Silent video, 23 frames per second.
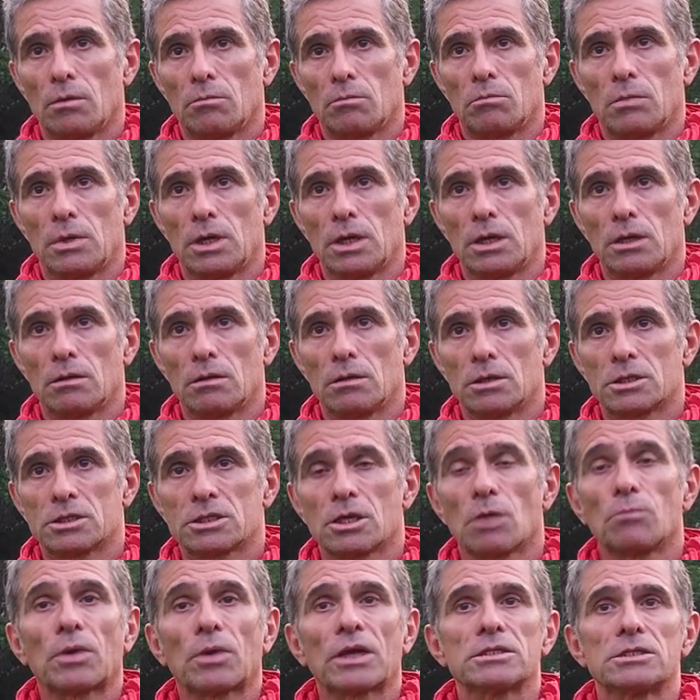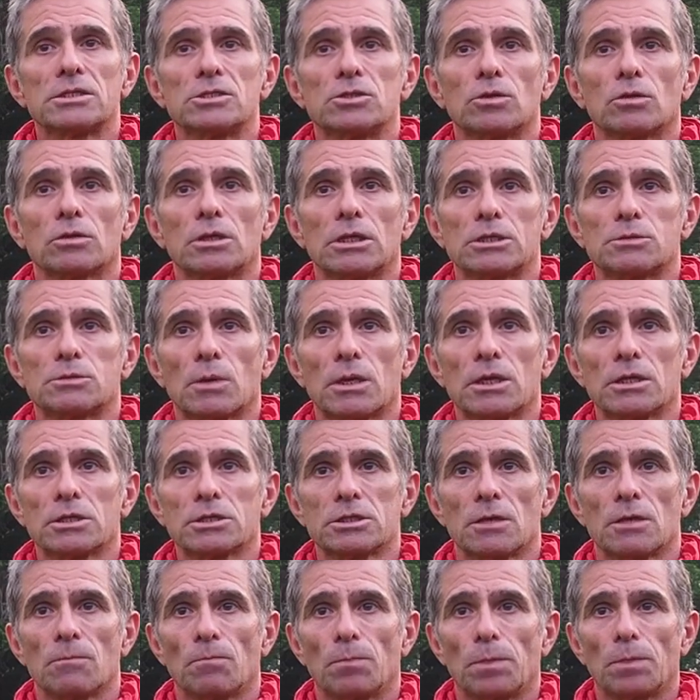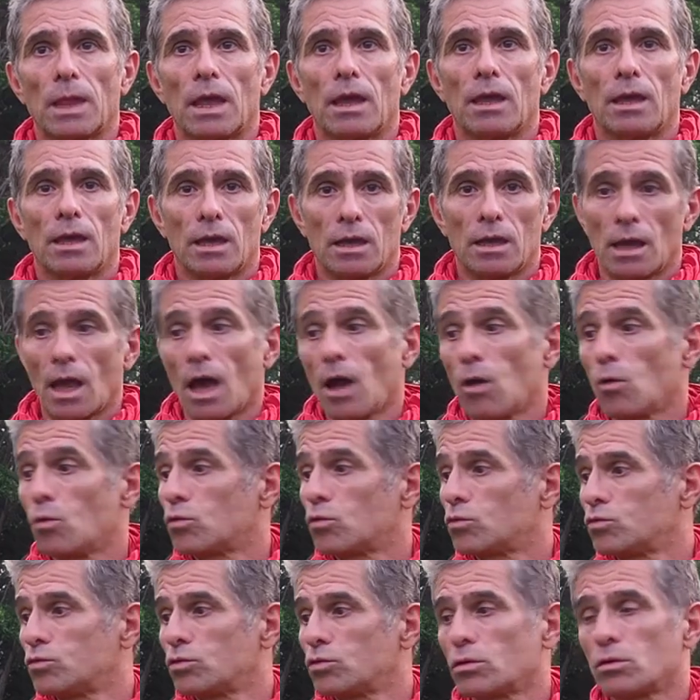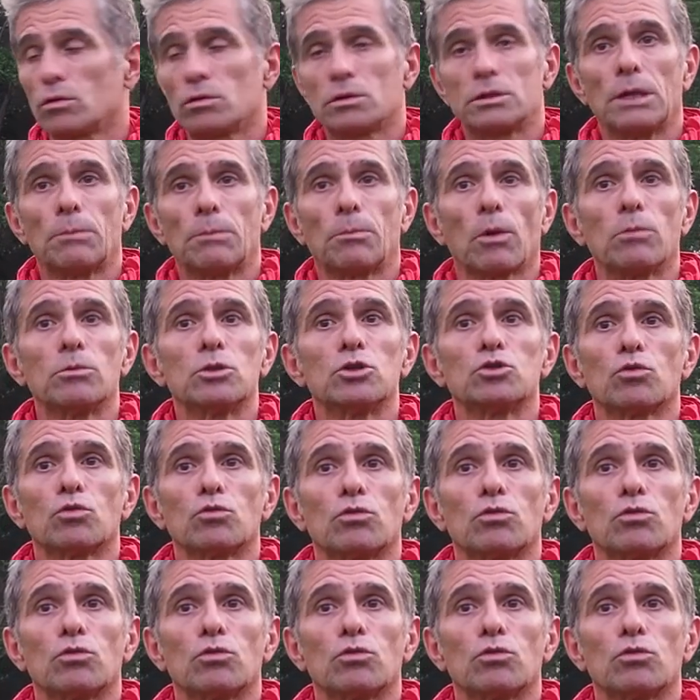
mais euh, sans précision de l'espèce. Et là, au cours euh, des premiers jours